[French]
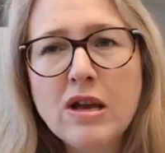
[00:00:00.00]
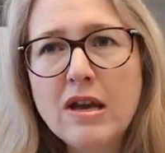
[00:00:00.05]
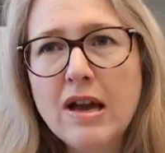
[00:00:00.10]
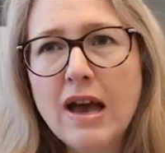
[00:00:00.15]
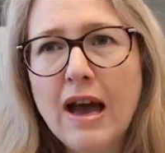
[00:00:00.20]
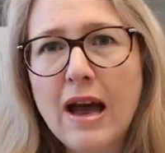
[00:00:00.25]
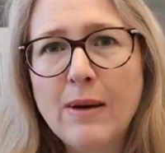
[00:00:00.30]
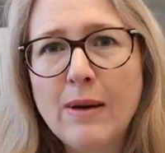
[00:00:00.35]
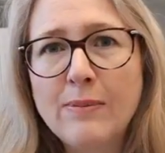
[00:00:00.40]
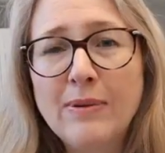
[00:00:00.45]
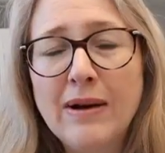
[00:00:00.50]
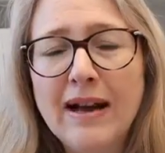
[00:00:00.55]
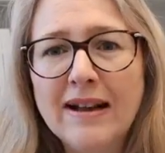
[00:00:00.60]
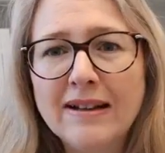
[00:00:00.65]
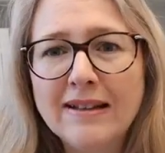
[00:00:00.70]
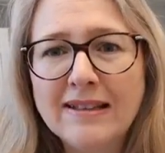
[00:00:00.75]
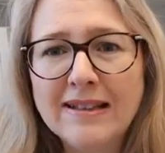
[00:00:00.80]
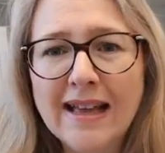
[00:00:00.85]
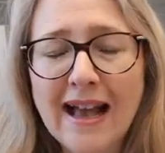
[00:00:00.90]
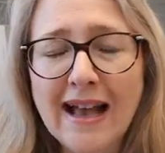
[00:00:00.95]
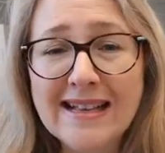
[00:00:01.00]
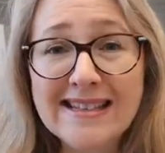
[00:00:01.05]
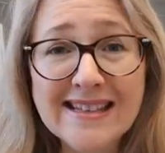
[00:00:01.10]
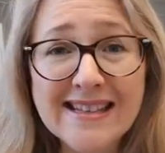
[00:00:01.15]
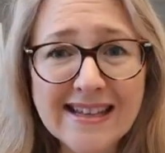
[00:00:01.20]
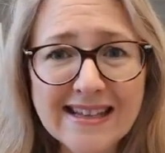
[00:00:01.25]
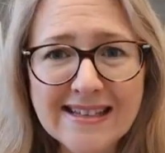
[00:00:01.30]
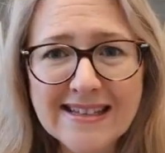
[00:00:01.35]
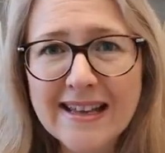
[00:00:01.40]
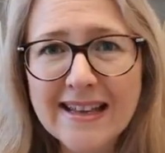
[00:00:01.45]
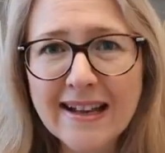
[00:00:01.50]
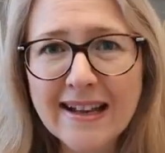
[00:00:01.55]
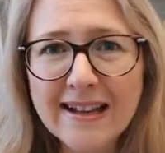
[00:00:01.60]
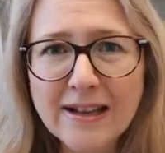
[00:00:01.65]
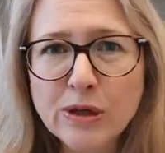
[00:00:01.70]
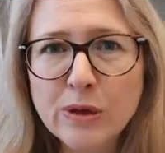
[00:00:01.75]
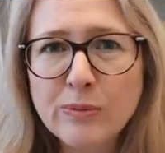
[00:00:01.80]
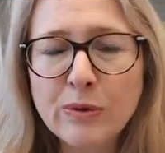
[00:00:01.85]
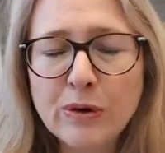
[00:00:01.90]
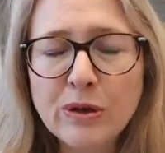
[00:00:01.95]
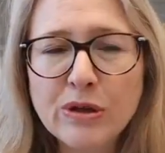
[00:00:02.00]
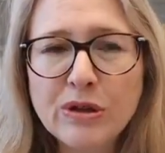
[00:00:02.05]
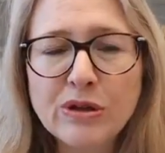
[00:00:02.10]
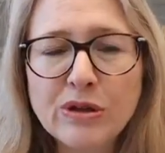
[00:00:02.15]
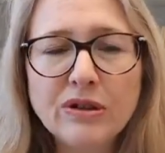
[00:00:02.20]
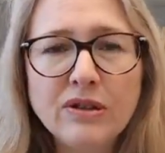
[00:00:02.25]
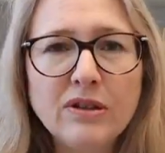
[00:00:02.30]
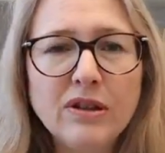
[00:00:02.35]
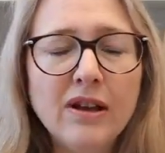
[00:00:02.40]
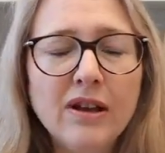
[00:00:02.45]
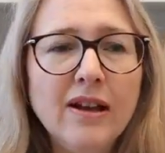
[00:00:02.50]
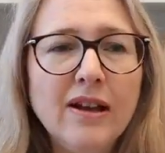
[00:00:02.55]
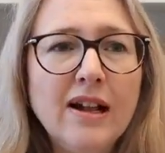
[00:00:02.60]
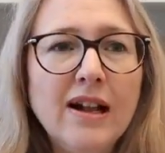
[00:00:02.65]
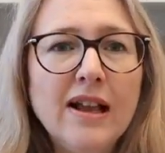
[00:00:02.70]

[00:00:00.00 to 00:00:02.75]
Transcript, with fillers: apprendre à saisir les opportunités.